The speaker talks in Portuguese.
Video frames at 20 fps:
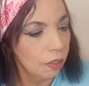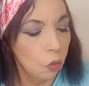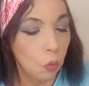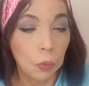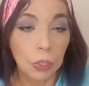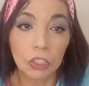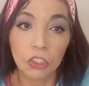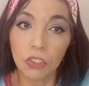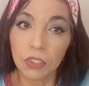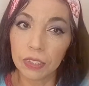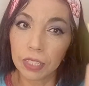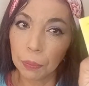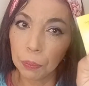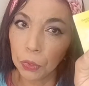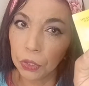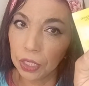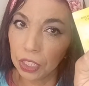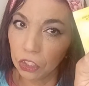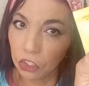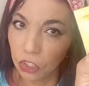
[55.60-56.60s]
Uma de
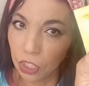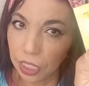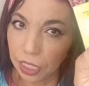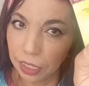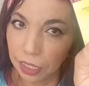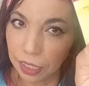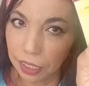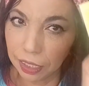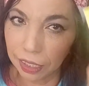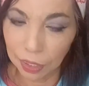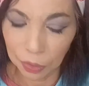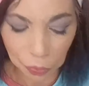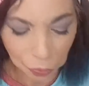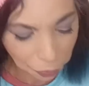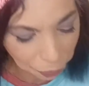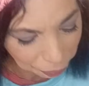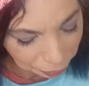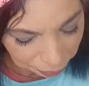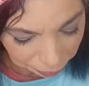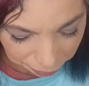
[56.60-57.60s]
sabonete
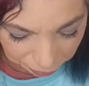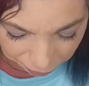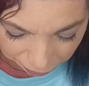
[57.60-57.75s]
líquido.